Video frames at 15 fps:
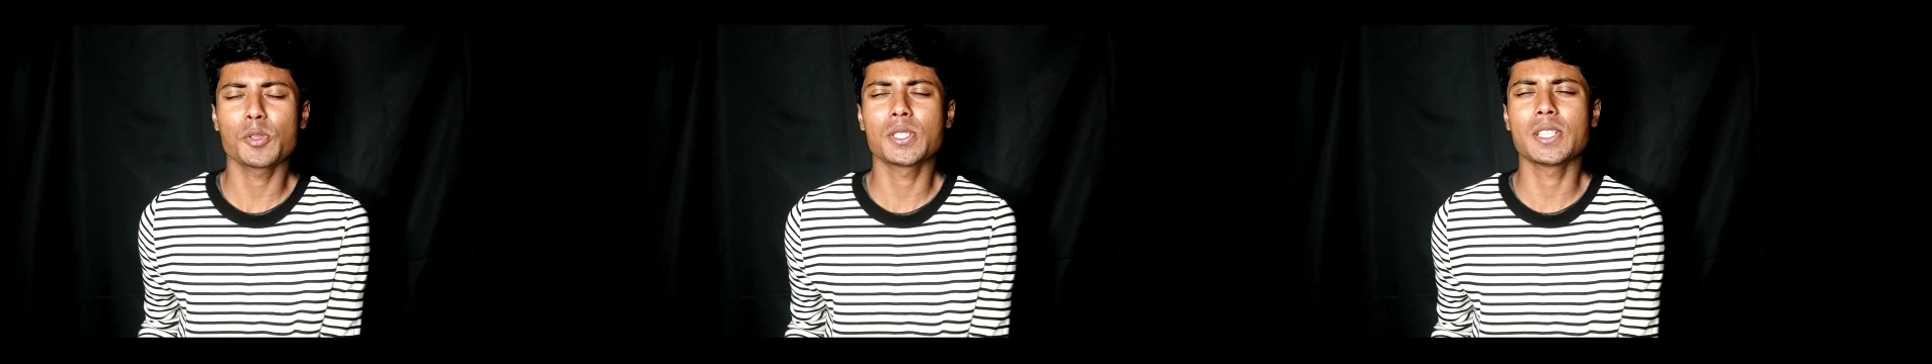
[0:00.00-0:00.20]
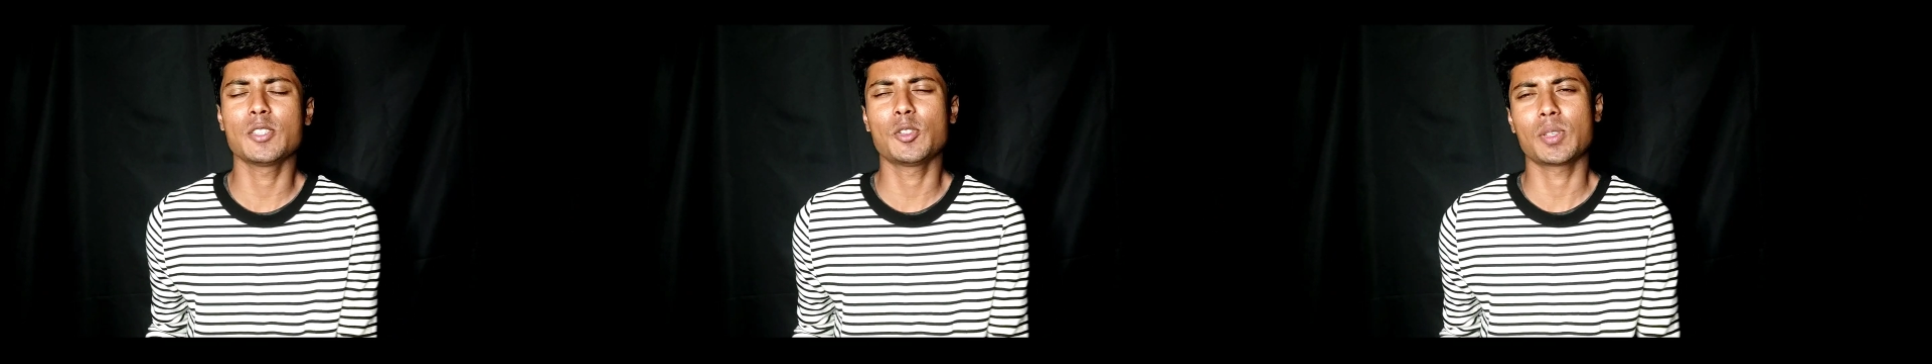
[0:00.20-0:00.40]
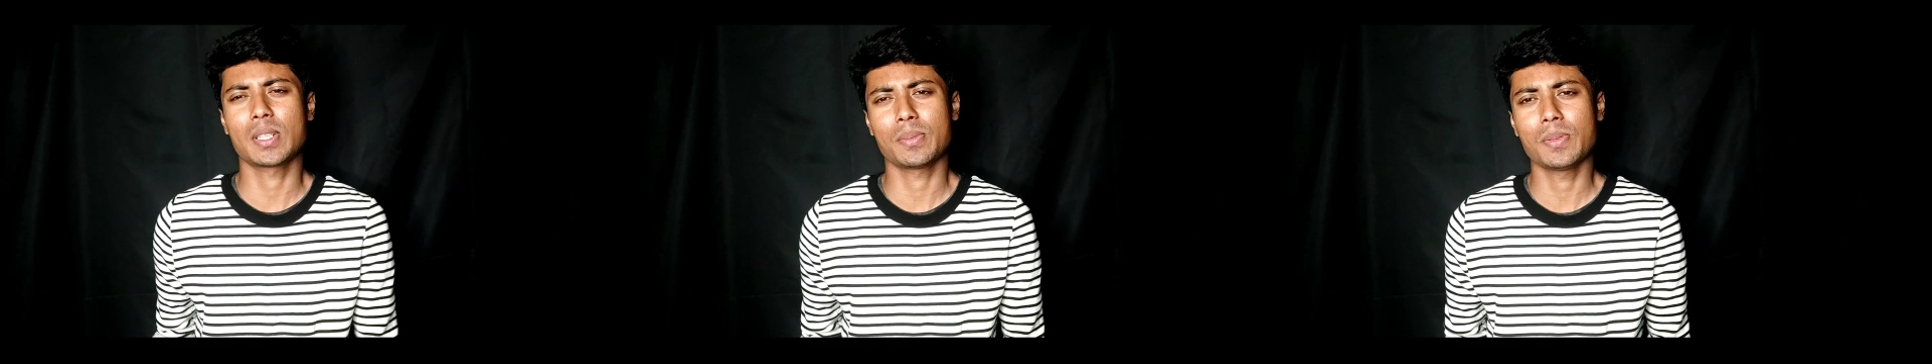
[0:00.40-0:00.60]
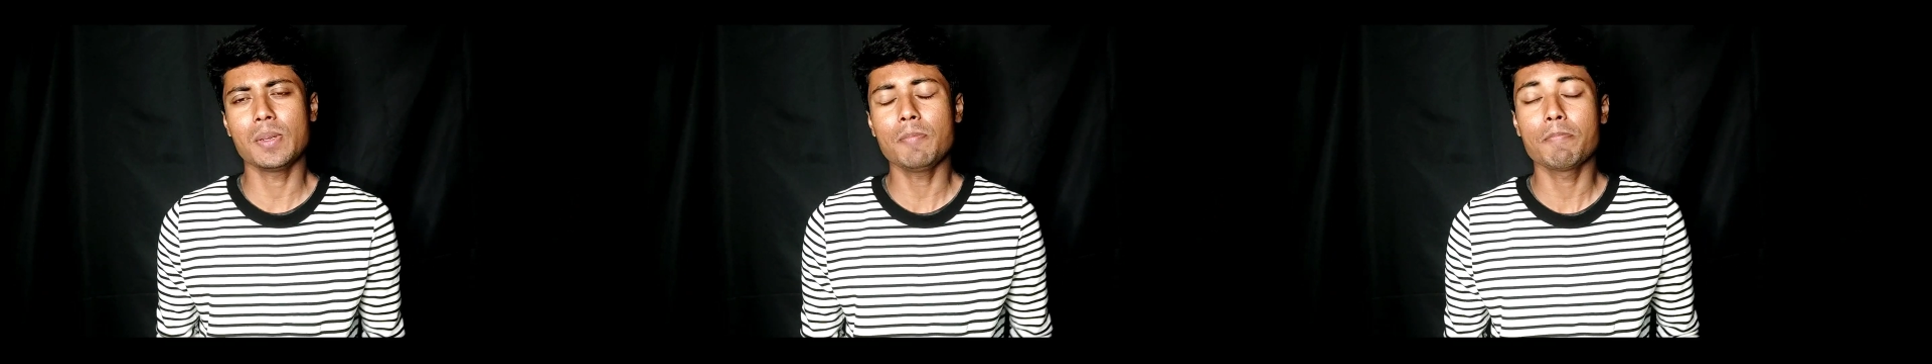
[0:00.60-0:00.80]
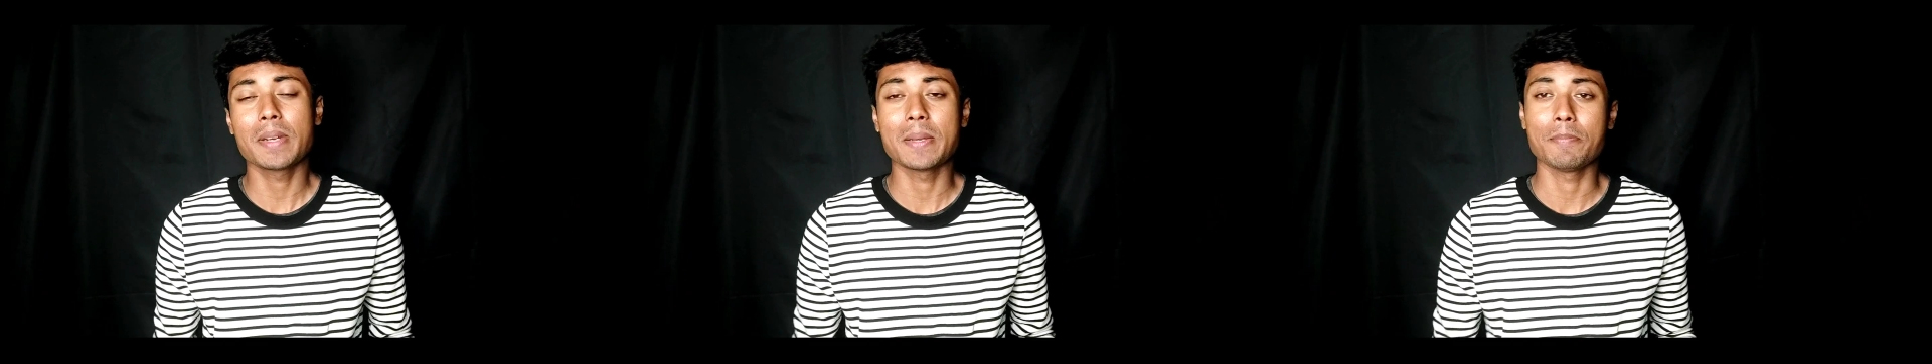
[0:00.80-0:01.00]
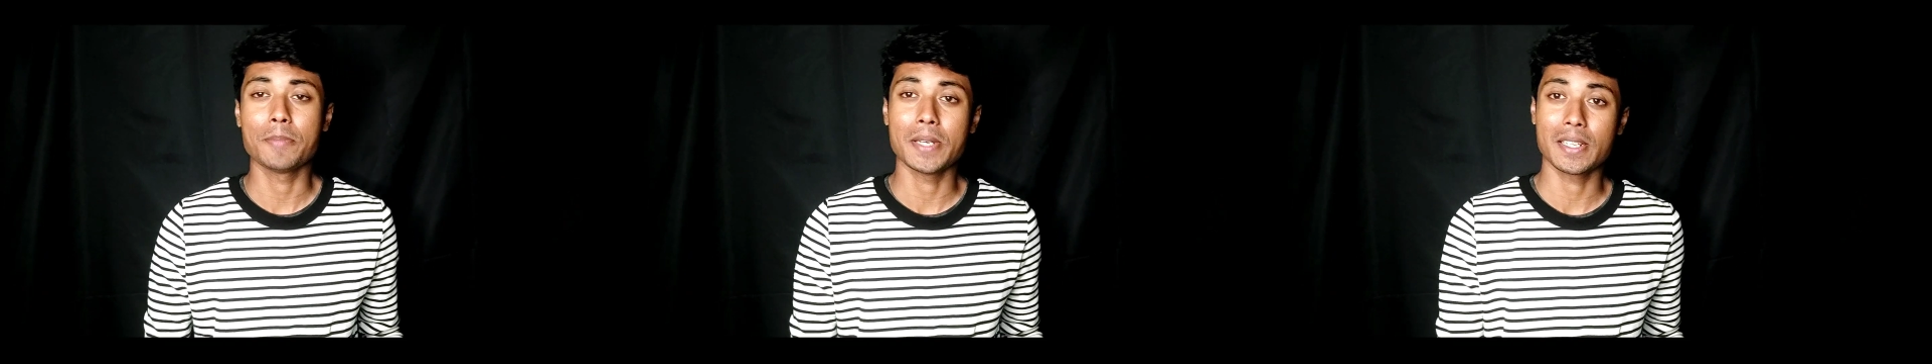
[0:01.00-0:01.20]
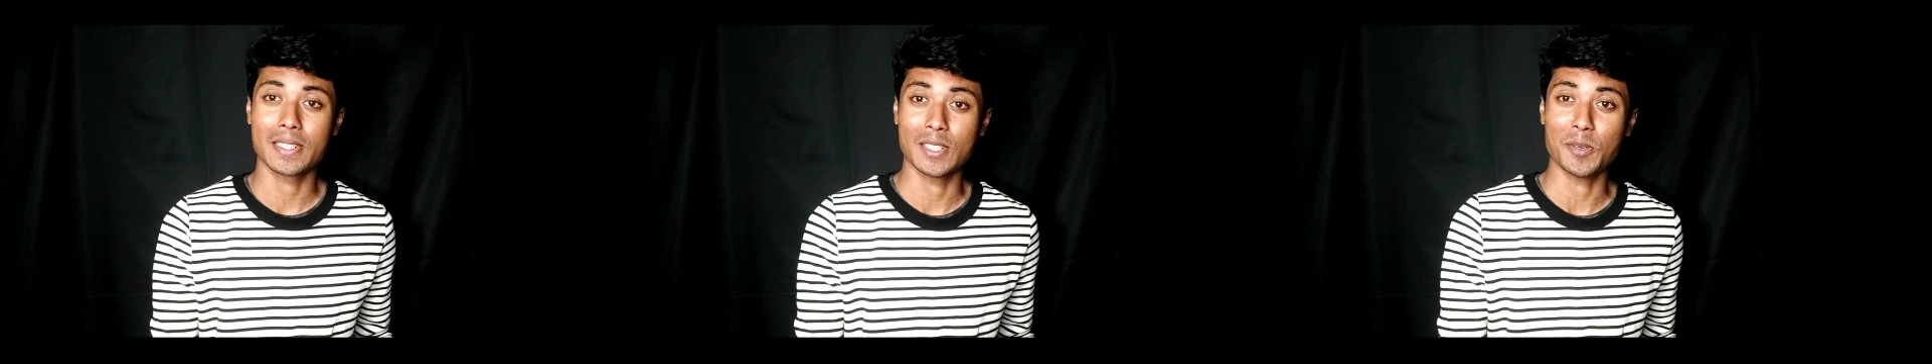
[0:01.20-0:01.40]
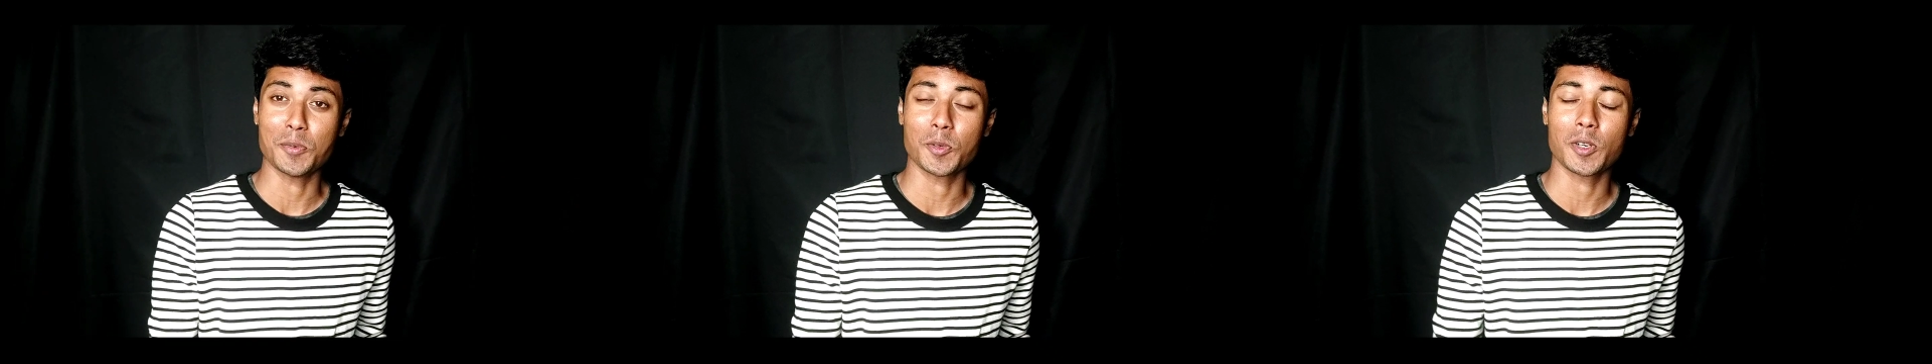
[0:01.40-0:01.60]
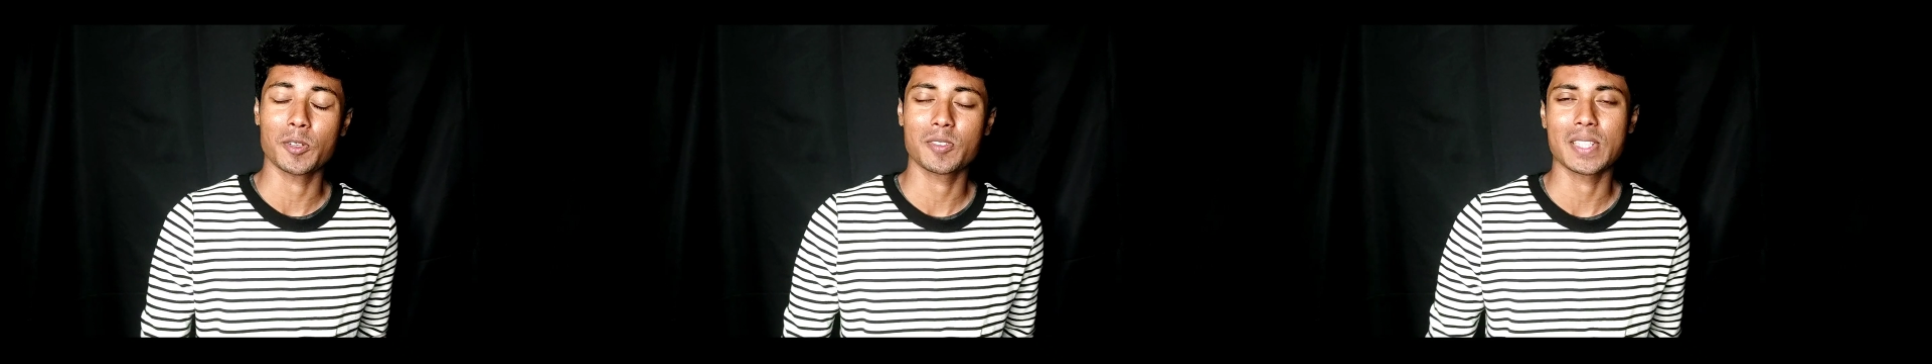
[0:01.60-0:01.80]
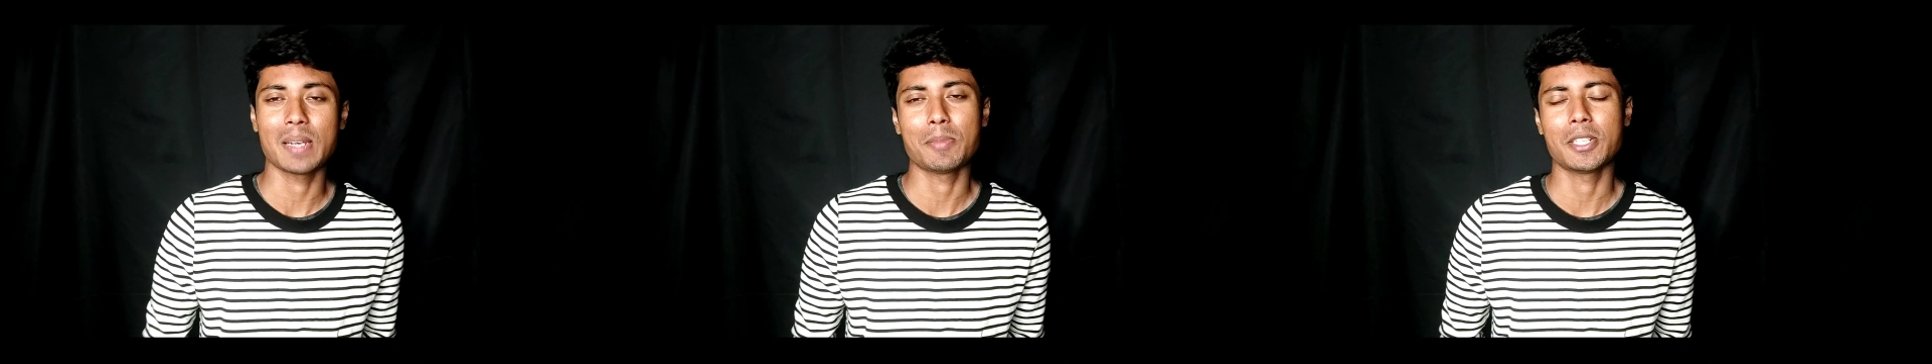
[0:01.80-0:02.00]
পরিচালিত একটি ফিল্ম প্রেম পিয়ার সিংহ
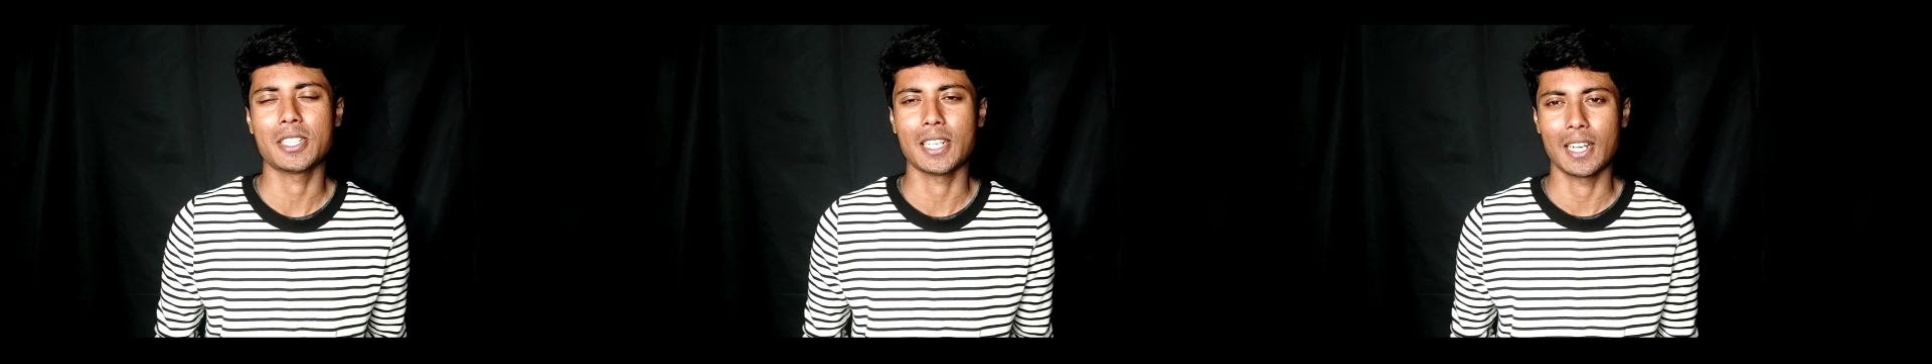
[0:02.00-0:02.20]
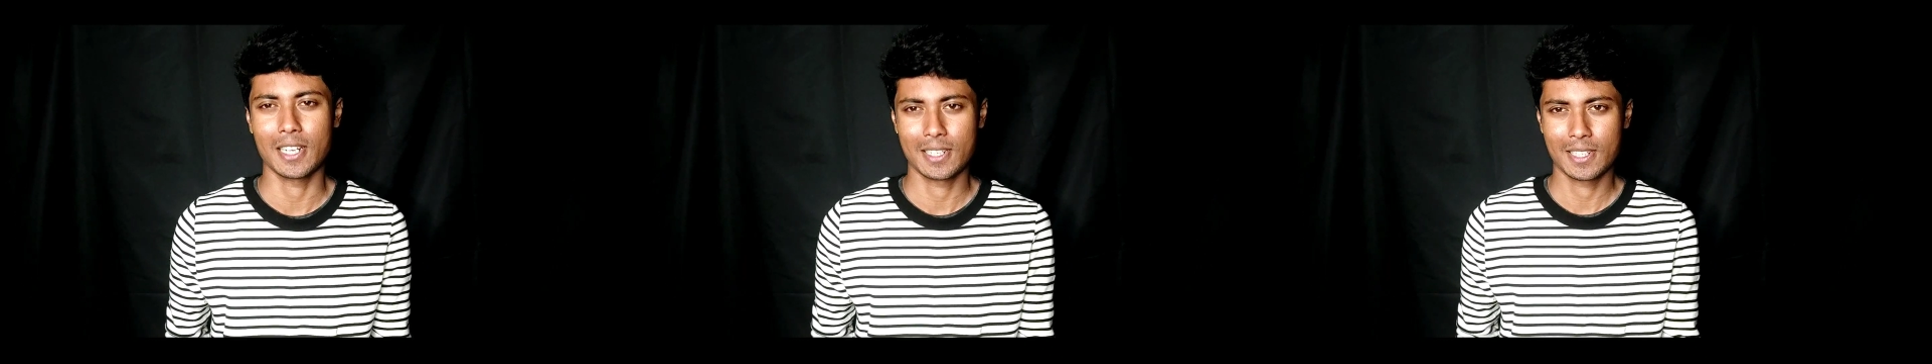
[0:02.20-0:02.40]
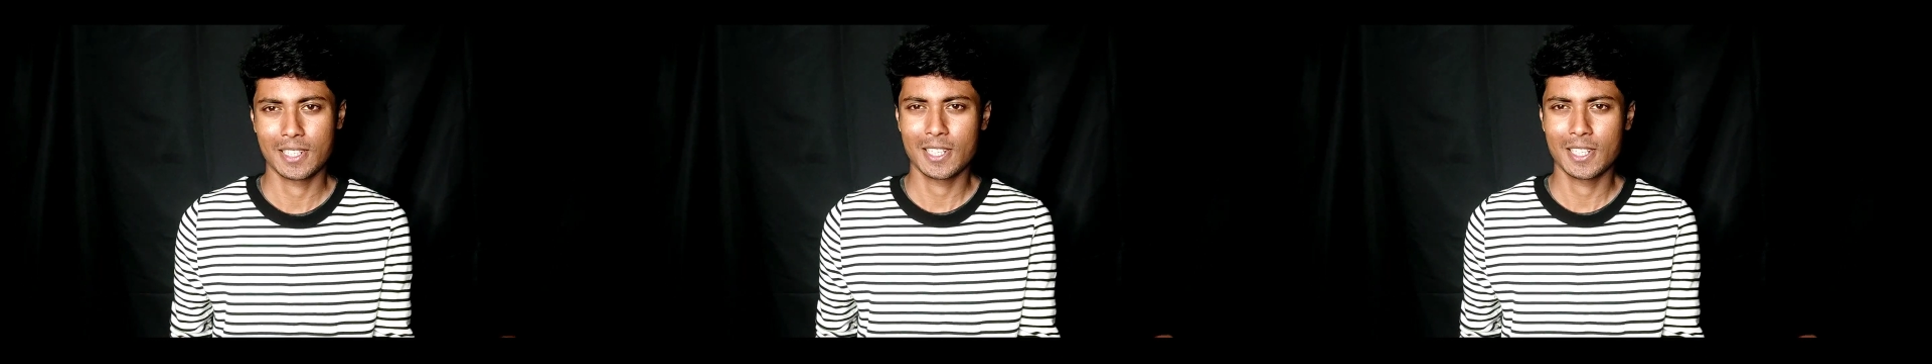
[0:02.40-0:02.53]
সালমান শাহ